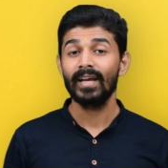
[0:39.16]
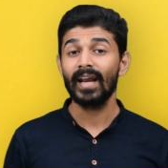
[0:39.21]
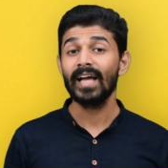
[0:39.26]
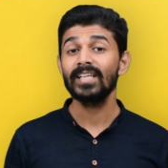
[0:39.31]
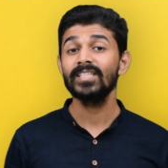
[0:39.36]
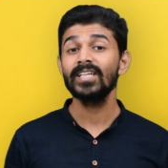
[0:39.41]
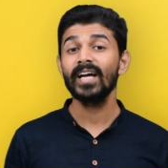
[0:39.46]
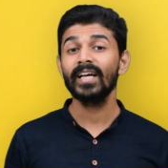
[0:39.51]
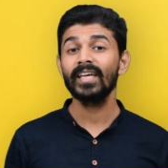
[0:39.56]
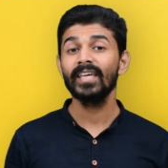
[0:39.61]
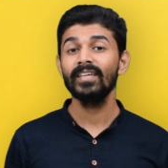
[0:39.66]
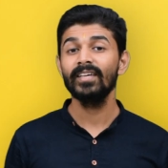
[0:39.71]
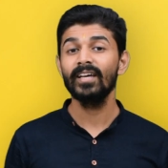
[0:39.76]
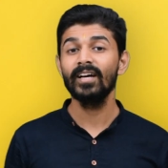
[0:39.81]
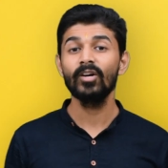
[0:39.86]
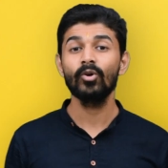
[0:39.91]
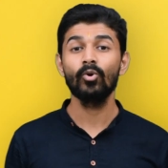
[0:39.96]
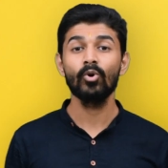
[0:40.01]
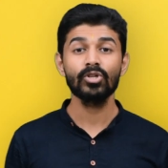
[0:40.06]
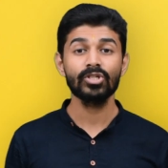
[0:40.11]
राजा की
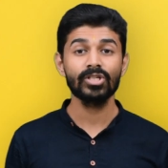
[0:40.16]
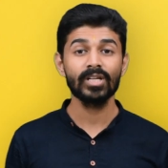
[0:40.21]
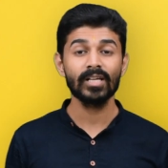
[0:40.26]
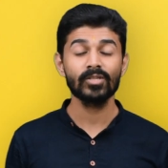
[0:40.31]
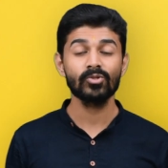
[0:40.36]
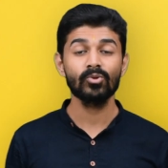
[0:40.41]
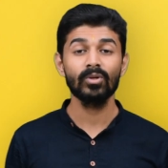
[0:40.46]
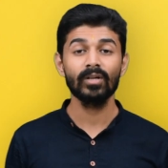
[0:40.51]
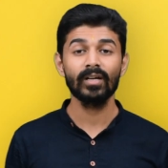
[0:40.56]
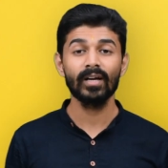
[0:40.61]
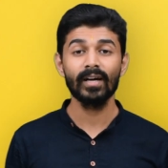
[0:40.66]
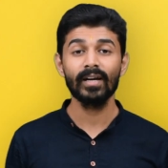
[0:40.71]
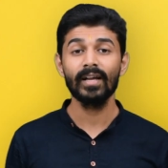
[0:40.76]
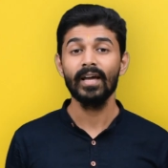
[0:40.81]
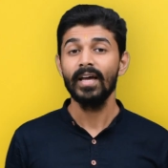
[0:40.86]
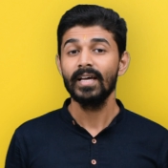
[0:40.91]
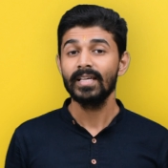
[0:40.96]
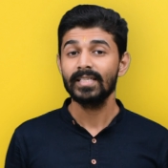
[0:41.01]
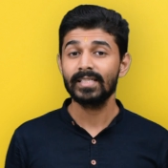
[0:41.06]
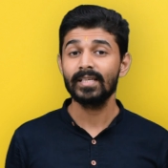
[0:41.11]
यह घोषणा सुनकर
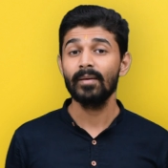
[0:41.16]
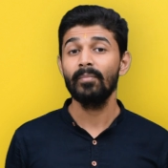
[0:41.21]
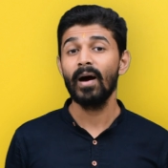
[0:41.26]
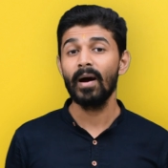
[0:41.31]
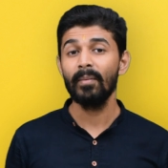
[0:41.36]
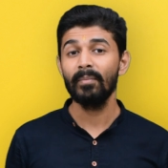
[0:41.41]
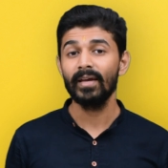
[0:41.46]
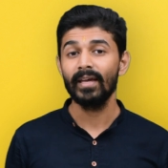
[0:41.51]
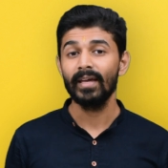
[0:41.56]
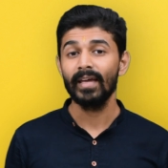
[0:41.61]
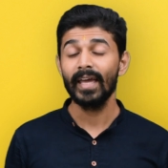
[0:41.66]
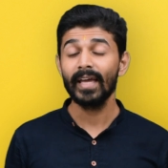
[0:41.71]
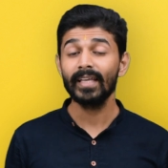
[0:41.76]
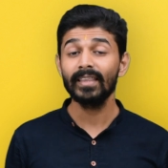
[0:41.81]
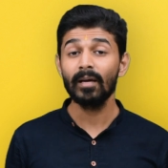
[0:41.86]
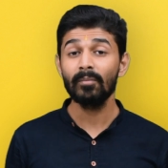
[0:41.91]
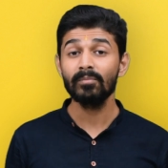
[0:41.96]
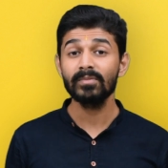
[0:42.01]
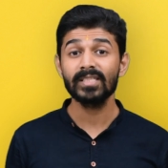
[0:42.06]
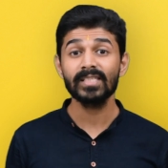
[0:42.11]
सभा में
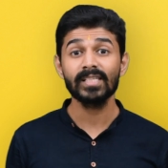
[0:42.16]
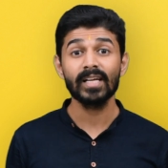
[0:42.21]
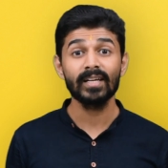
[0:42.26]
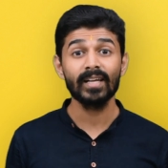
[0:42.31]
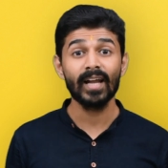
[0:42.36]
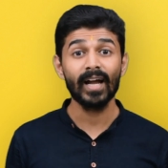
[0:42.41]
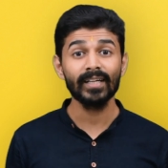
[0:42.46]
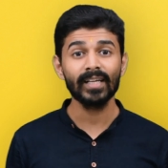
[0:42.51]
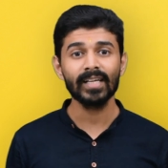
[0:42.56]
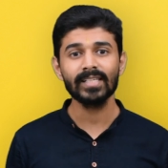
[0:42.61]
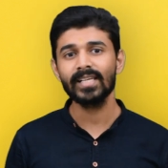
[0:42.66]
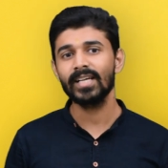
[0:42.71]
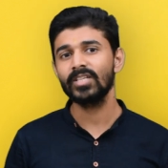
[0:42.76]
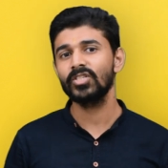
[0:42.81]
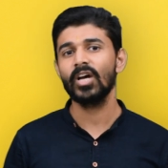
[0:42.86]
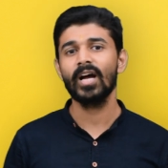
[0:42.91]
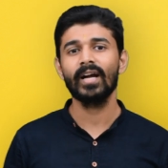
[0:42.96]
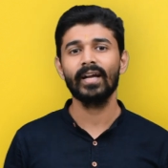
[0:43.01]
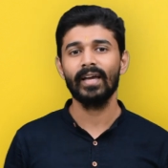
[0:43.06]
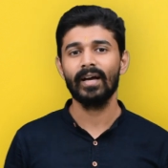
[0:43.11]
एकदम सन्नाटा सा
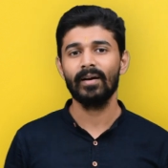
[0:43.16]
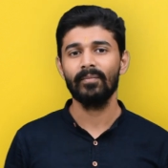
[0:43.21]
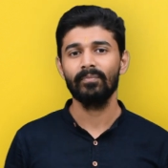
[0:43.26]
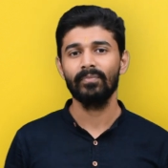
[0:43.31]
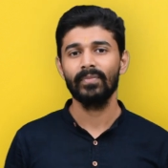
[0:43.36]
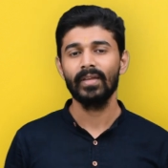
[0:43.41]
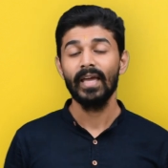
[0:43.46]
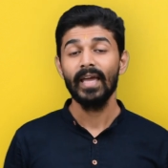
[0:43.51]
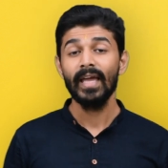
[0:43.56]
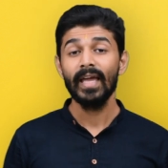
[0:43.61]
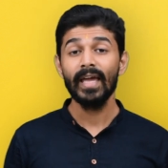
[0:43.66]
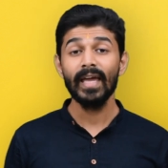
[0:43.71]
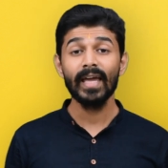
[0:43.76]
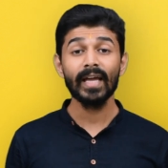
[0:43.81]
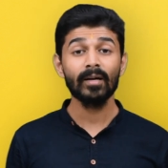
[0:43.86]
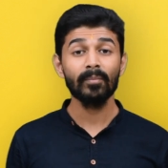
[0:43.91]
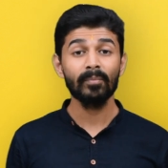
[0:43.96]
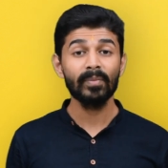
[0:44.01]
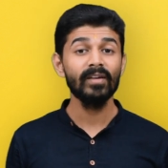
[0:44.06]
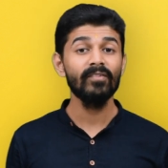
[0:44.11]
छा गया
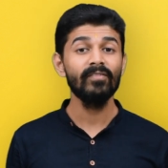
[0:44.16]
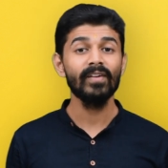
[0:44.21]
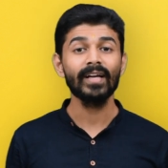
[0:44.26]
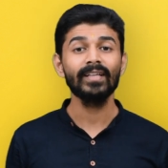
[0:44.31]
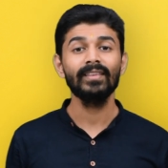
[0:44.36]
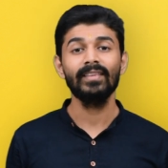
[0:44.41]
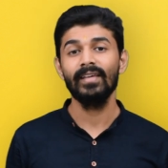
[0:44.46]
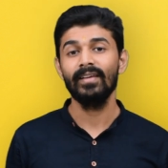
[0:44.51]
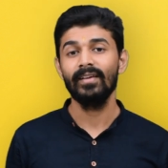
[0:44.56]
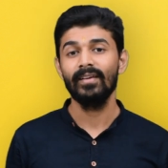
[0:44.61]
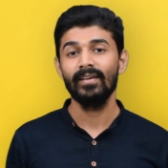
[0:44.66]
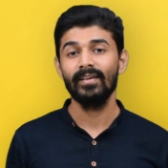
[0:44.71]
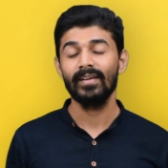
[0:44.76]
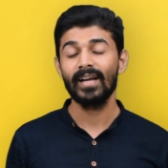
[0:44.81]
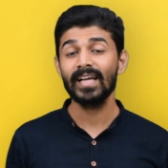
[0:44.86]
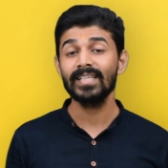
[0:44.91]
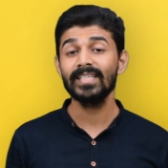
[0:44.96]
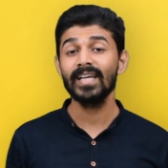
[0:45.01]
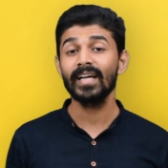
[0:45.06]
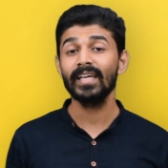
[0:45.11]
एक भी व्यक्ति
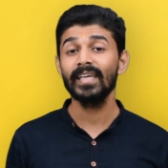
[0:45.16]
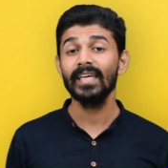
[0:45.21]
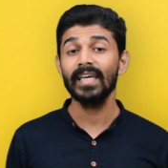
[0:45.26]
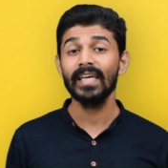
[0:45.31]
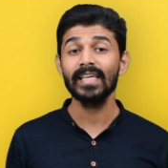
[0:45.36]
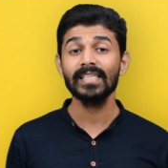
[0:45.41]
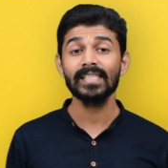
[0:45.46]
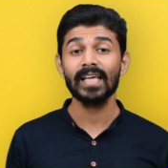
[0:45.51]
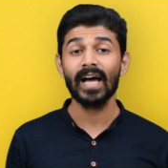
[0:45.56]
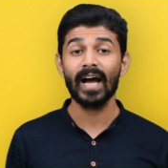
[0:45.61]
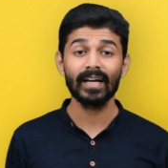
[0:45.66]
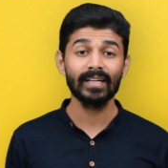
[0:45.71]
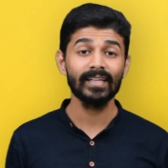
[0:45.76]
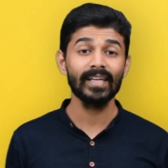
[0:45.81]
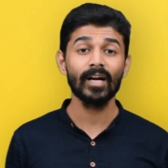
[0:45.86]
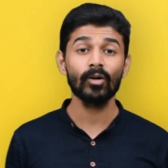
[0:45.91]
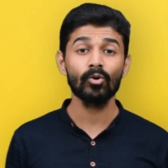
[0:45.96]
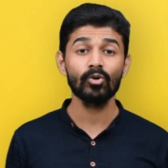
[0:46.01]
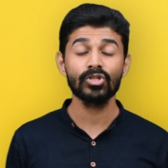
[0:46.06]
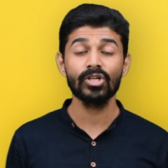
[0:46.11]
राजा की इस
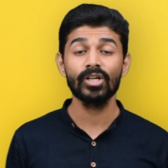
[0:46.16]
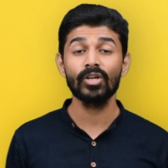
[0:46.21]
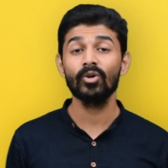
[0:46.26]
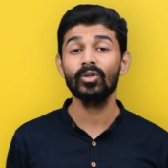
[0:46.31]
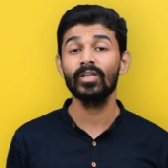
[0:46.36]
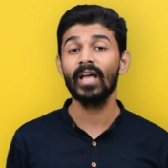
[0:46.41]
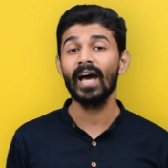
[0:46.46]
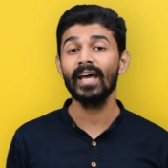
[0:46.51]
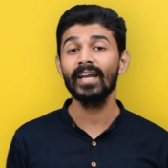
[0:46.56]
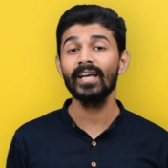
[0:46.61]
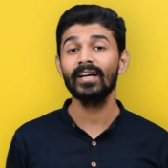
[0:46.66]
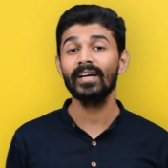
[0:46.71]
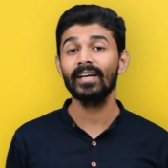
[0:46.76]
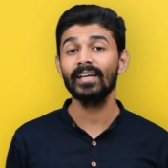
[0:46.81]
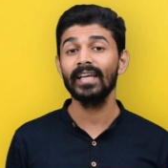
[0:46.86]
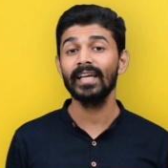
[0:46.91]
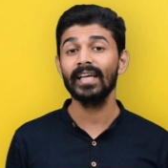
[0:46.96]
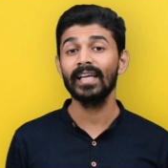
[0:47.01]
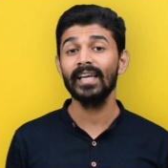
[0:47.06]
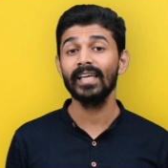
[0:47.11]
आज्ञा को शिरोधार्य
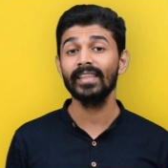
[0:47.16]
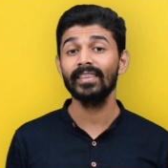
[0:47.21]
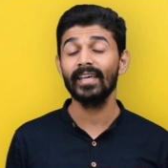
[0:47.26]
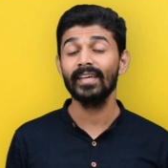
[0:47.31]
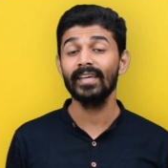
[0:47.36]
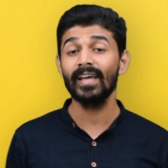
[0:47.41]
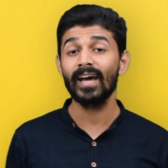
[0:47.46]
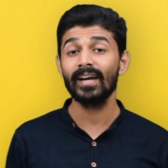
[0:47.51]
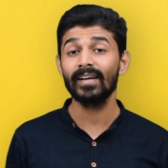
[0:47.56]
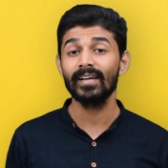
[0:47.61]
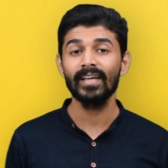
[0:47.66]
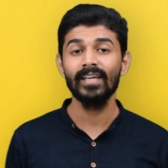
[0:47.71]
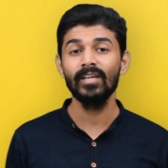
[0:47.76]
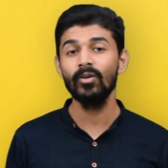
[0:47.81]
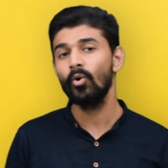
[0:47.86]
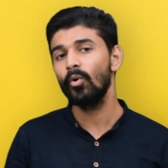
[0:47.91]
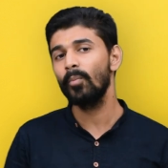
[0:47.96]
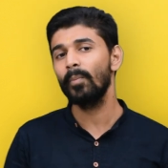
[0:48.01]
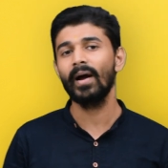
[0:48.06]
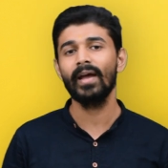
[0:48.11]
करने के लिए तैयार नहीं
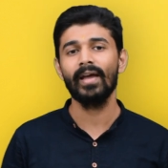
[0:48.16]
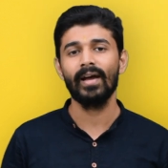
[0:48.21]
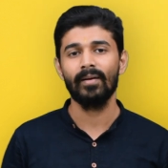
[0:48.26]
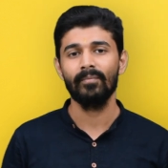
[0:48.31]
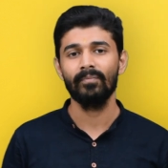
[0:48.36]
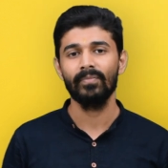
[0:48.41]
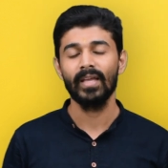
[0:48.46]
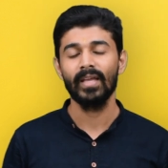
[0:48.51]
हो पाया